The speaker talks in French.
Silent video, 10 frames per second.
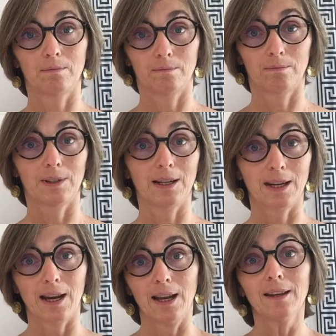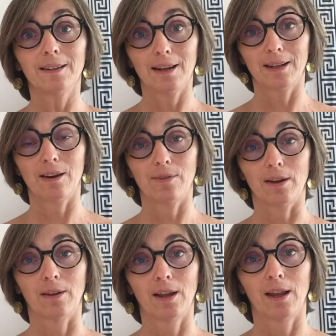telle qu'elle est, telle qu'elle vient.
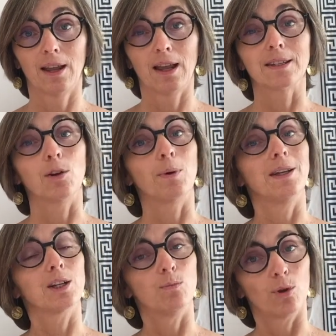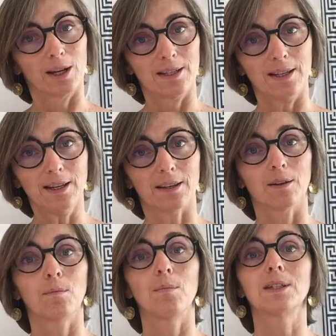Ça ne veut pas dire que je me résigne,
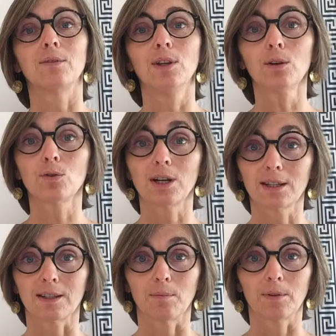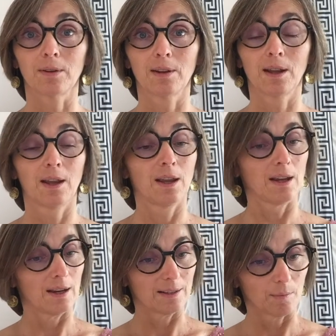mais ça veut dire que je l'accepte.
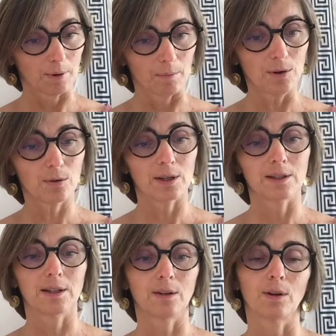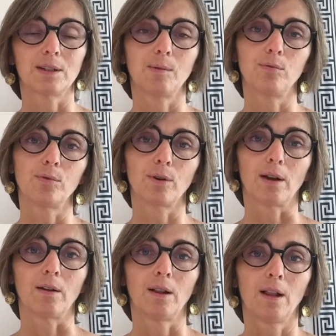Et ça me permet de rester, de rester plus serein.
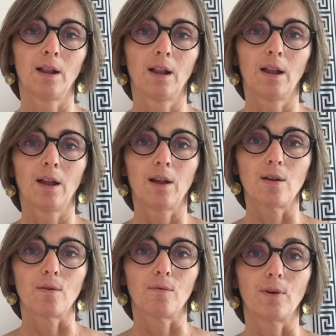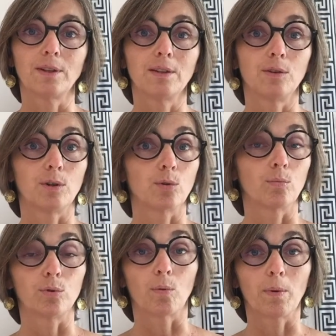Euh, face à une situation
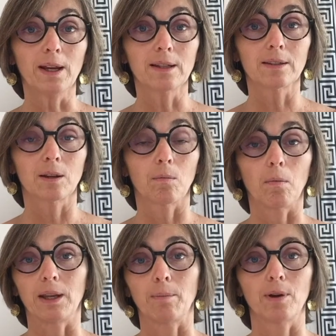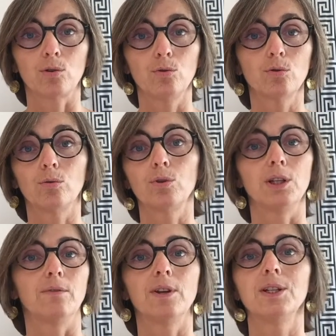plus complexe, bah, il n'y a pas juste le
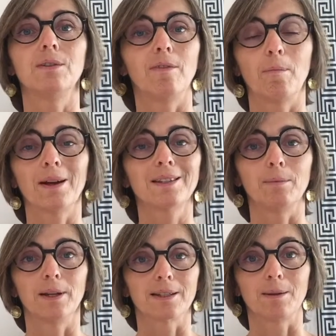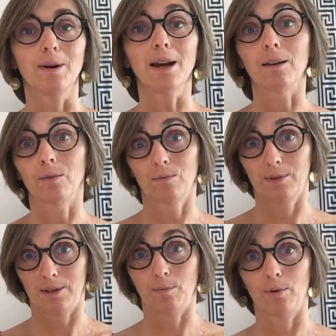j'y vais, j'y vais pas, c'est bien, c'est mal.
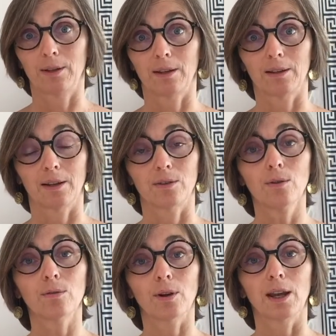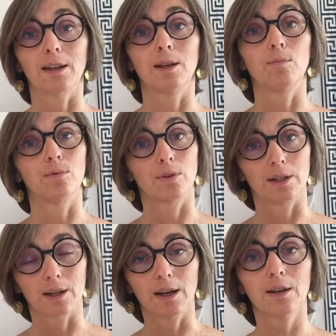Ça peut être intéressant de regarder plus en
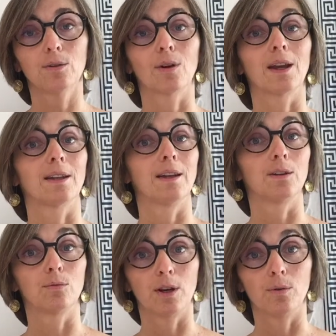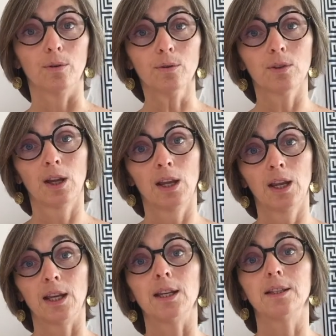détail, de regarder avec toutes les nuances,
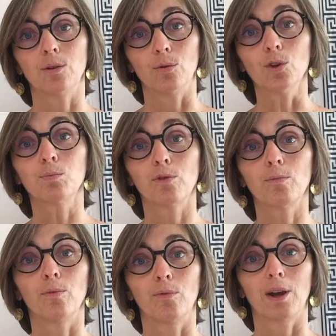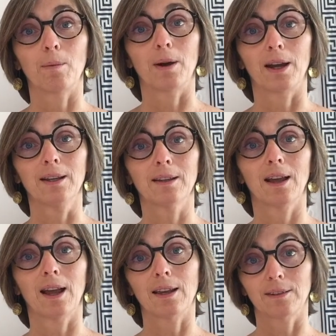et ces nuances peuvent me faire apparaître
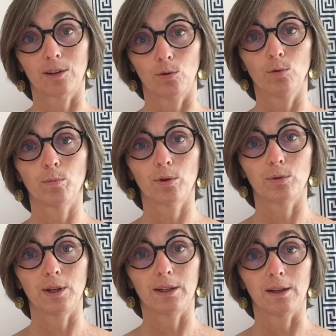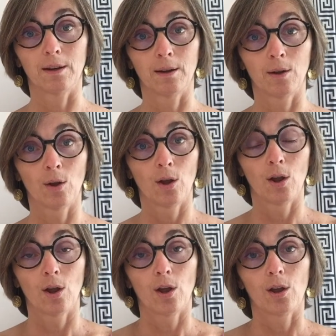un certain nombre d'opportunités
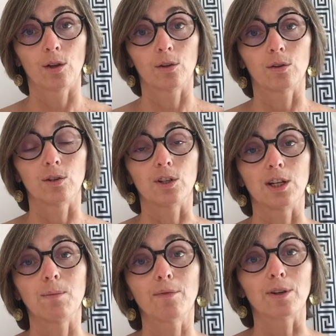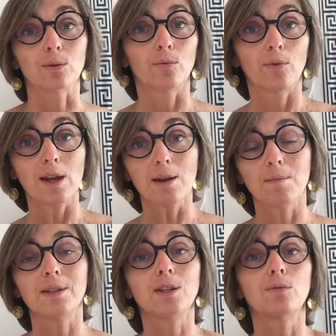j'ai ma façon de faire,
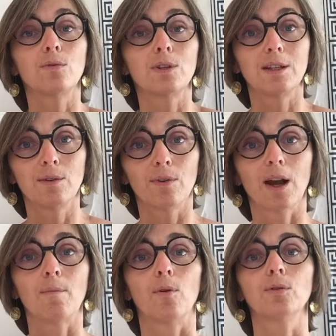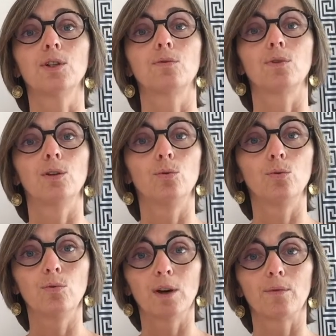mais si je faisais différemment, si je faisais d'une
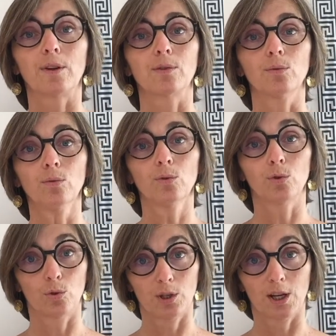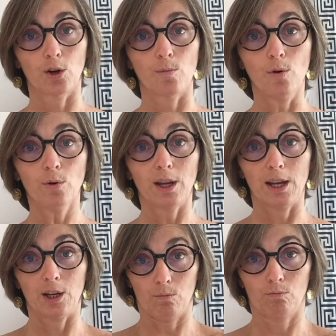nouvelle façon, ce serait comment
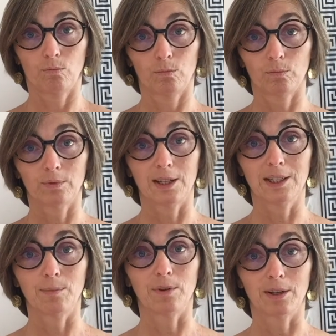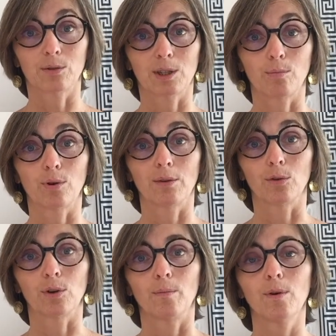Et qu'est-ce, que ça pourrait
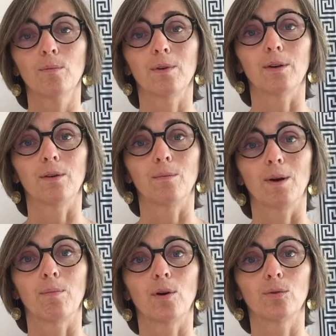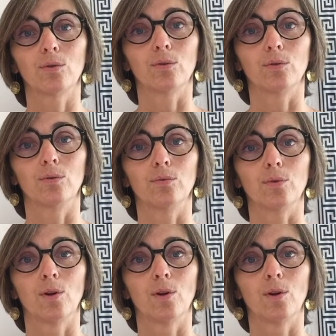éventuellement m'apprendre de, nouveau